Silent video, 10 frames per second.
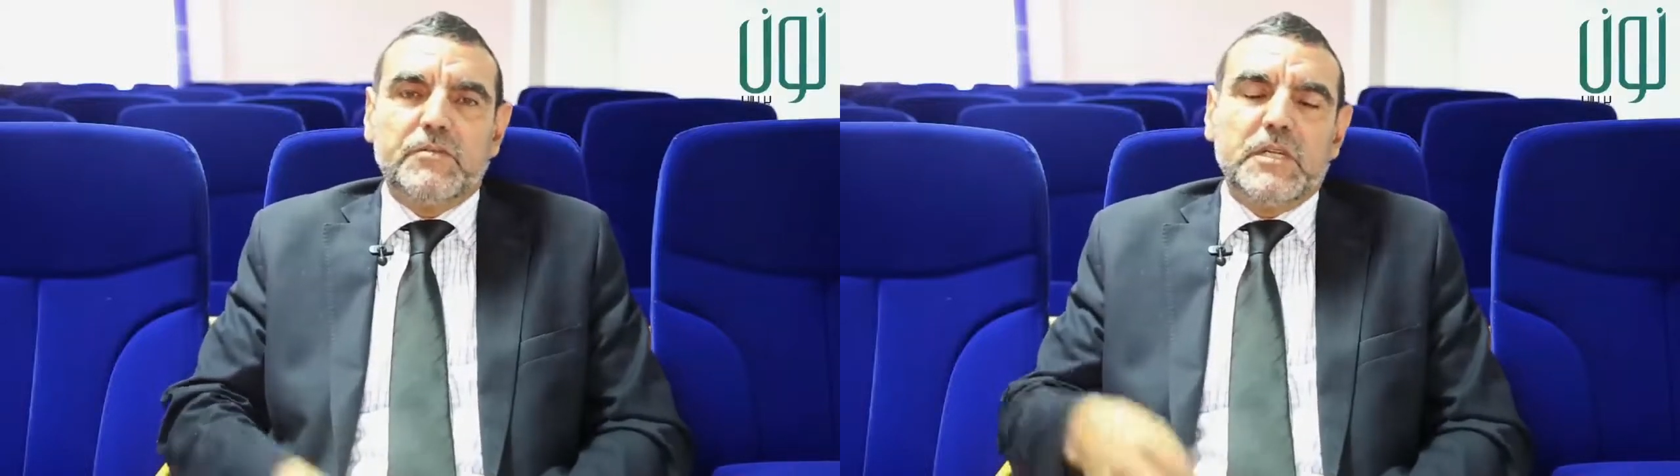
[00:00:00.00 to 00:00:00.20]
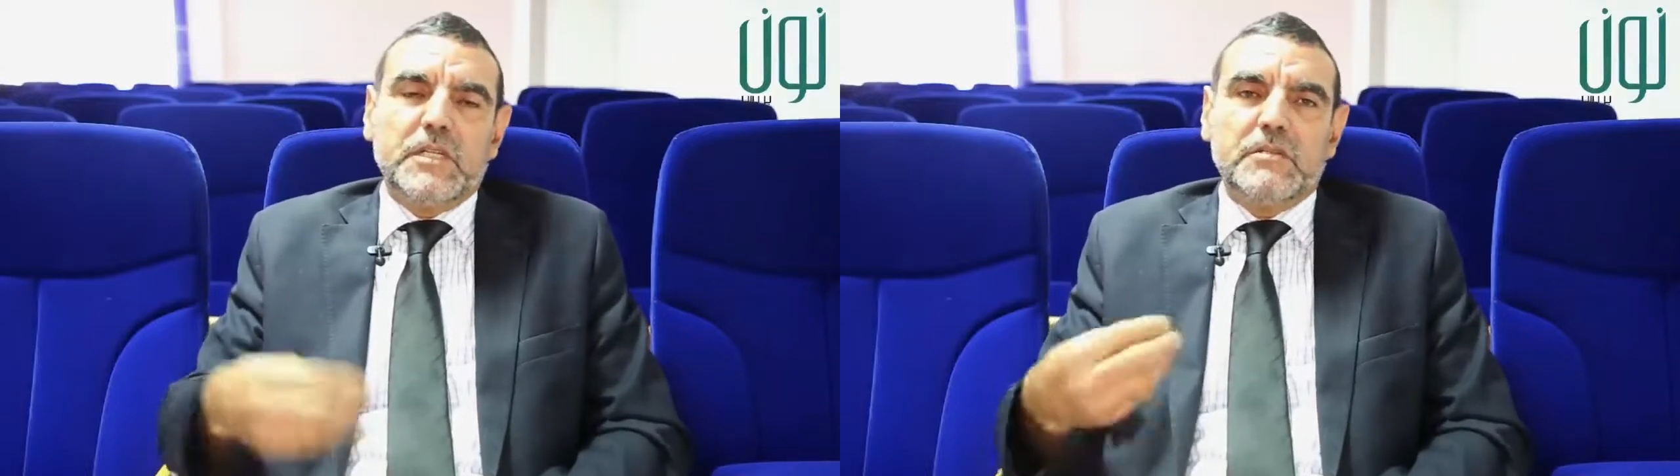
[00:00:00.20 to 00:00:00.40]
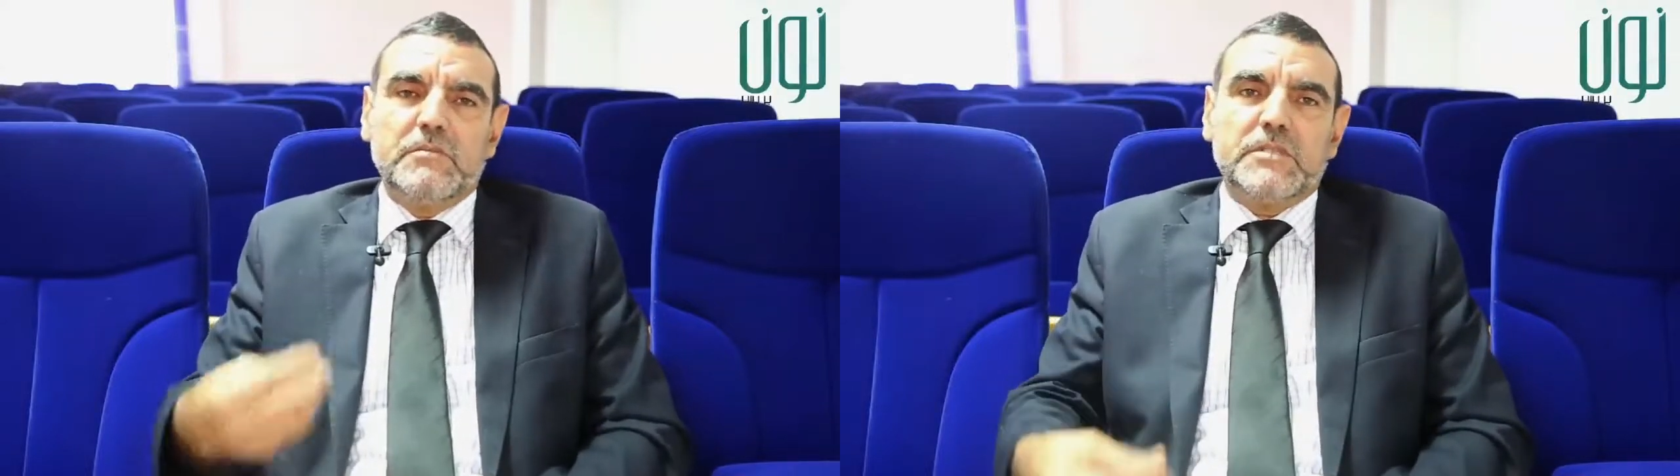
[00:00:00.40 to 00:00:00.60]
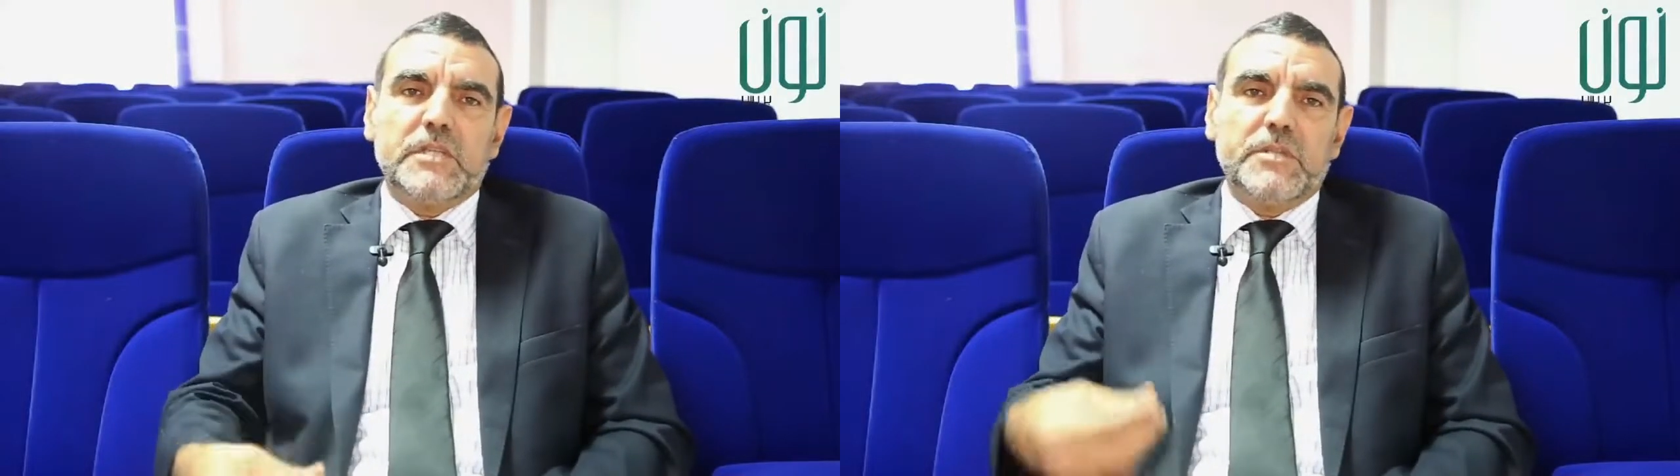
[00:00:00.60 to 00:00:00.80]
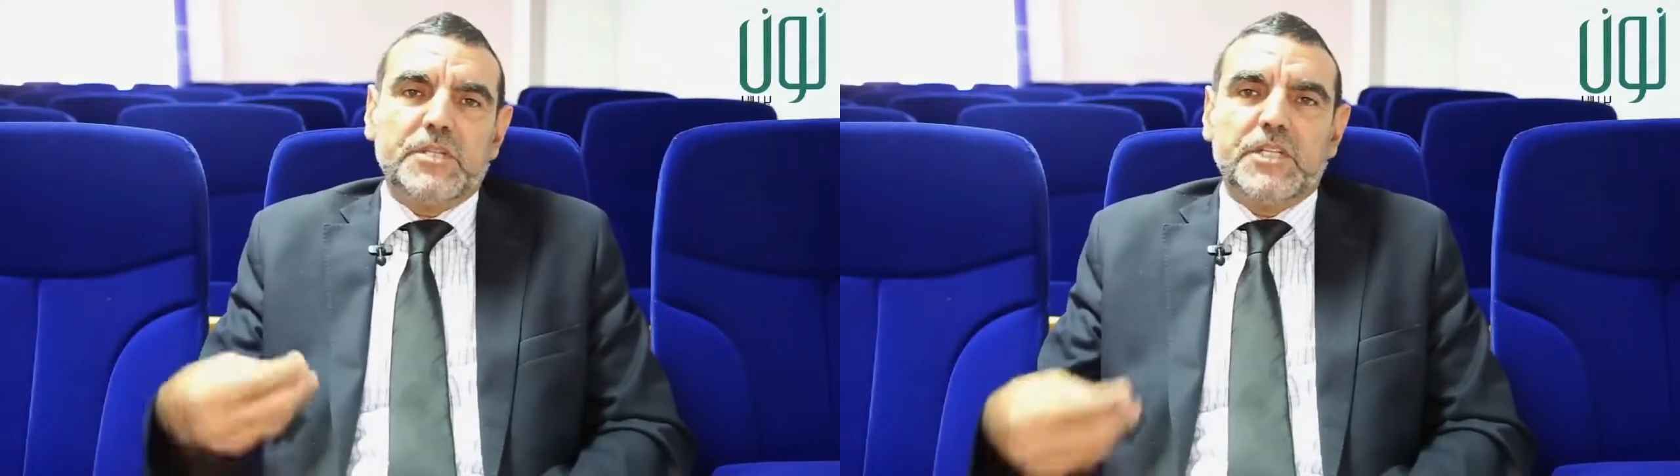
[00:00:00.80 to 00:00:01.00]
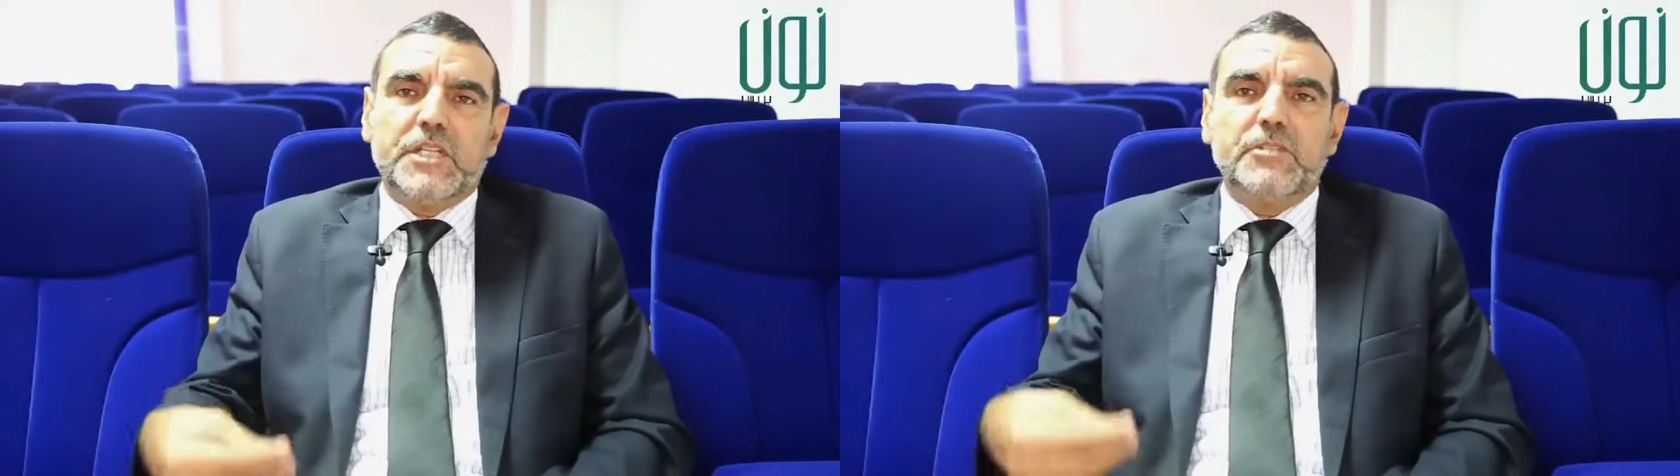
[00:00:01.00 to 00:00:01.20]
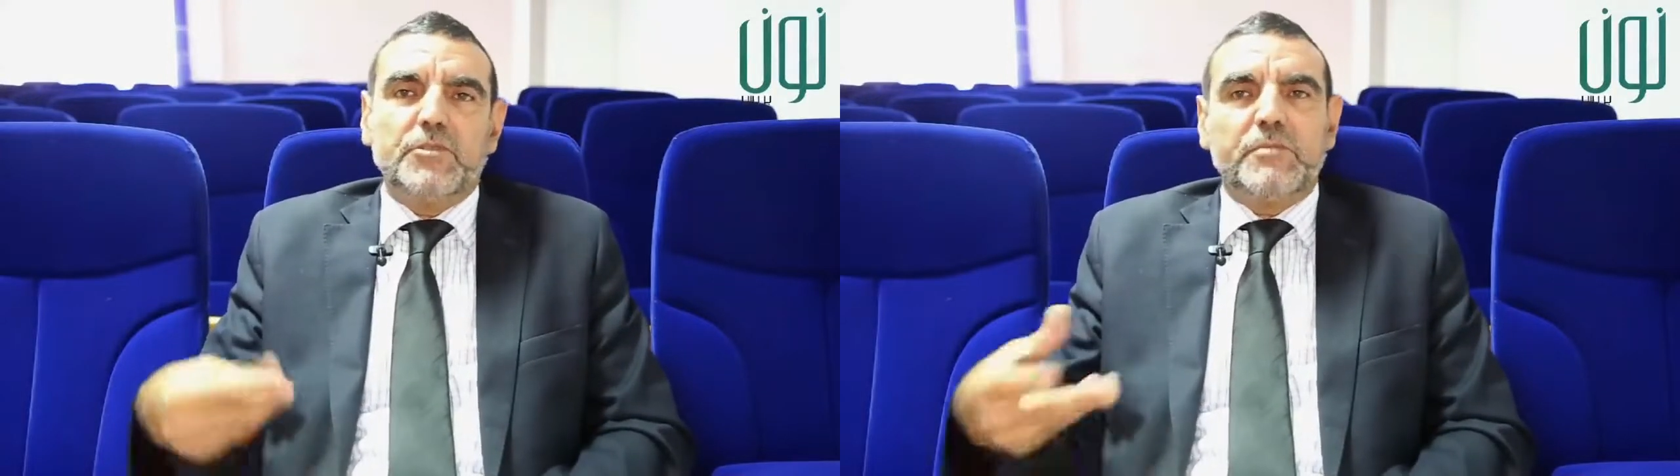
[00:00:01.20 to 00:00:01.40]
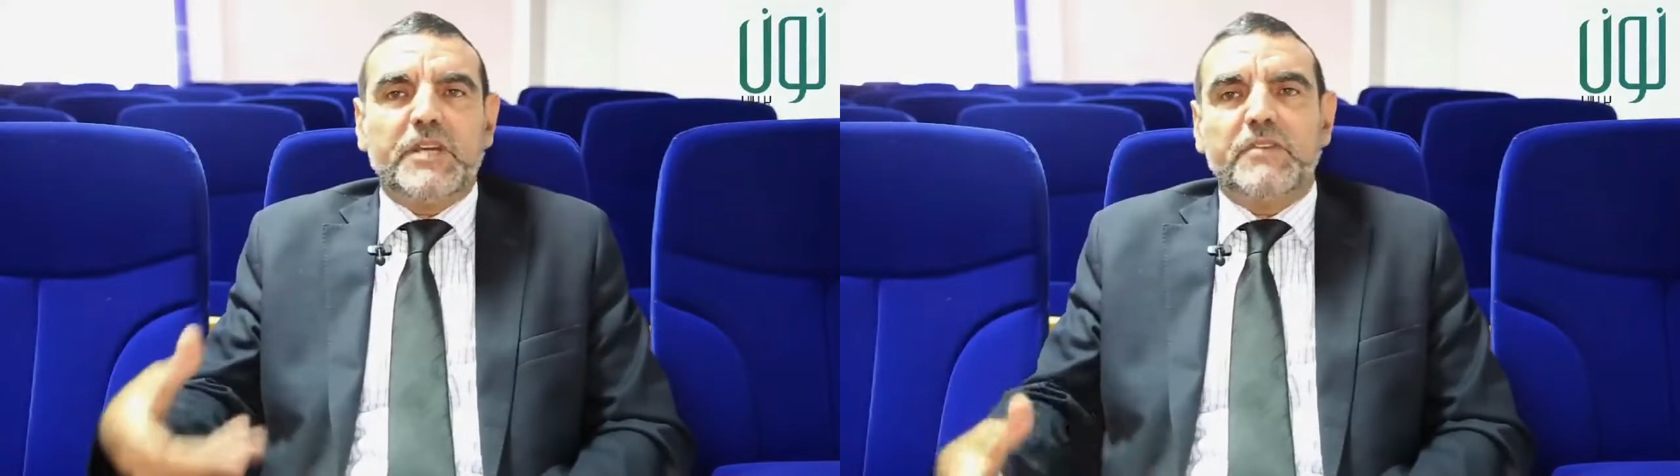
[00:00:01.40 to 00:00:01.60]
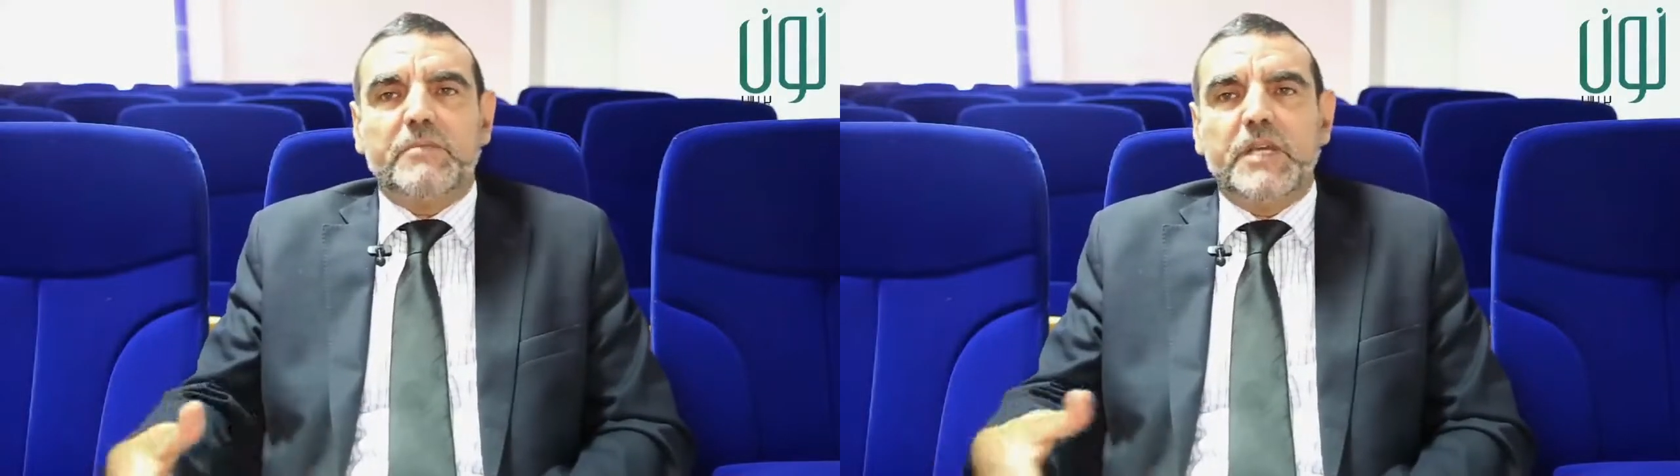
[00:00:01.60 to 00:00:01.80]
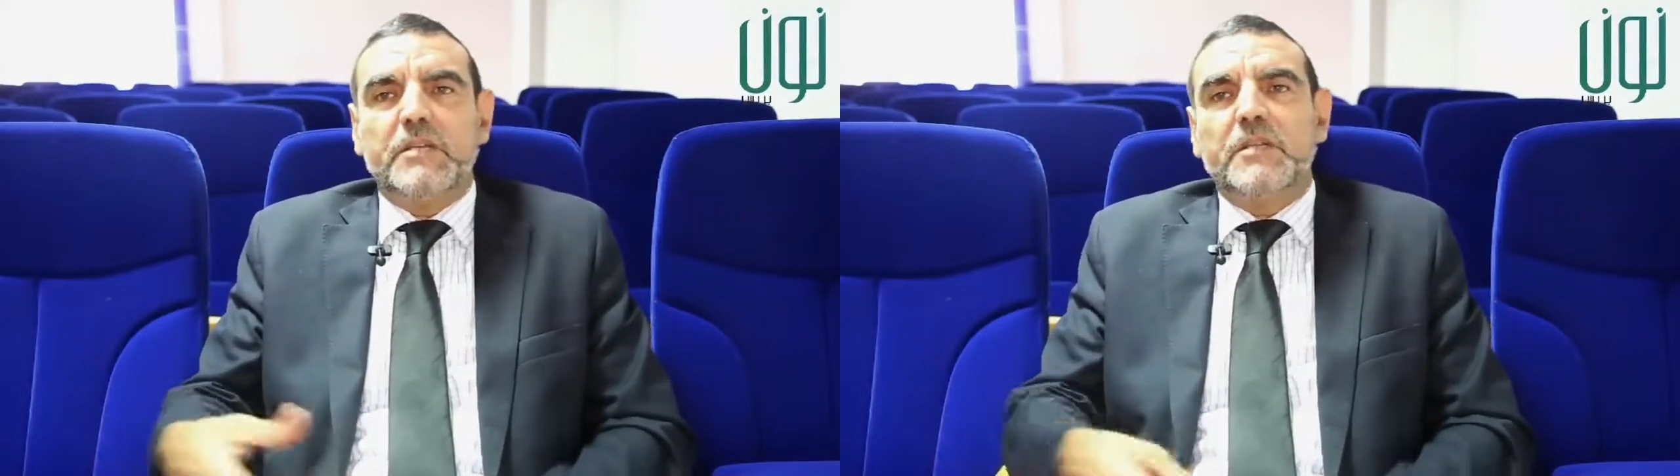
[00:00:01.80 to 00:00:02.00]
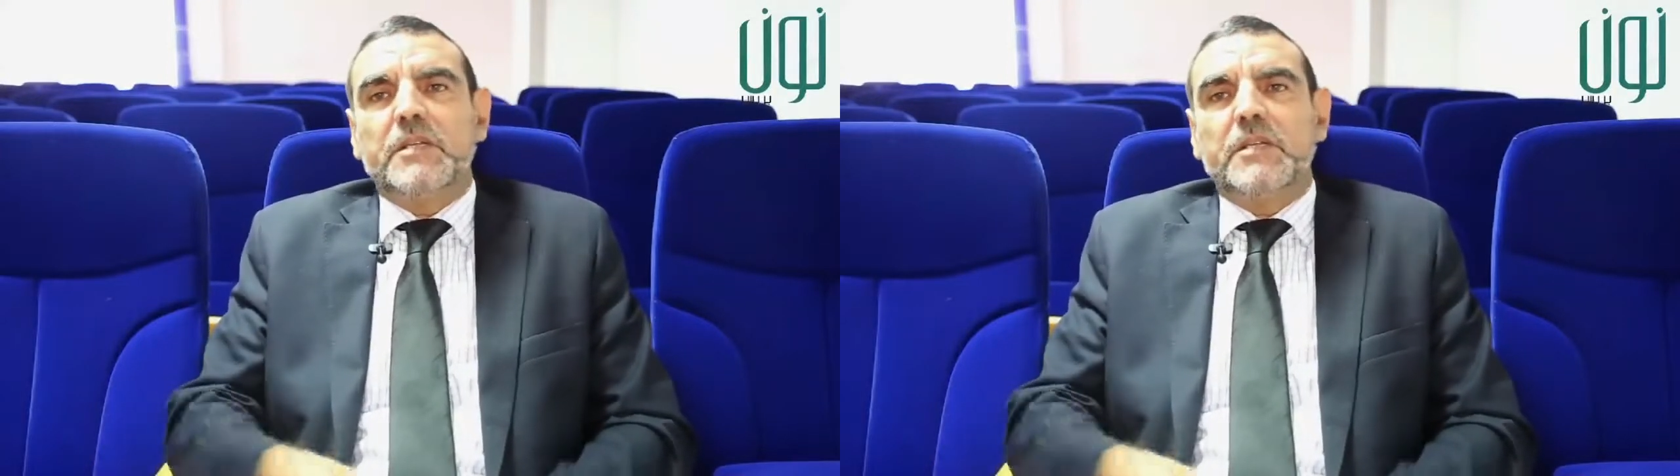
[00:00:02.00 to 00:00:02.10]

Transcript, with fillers: وسميد الشعير يطبخ في الماء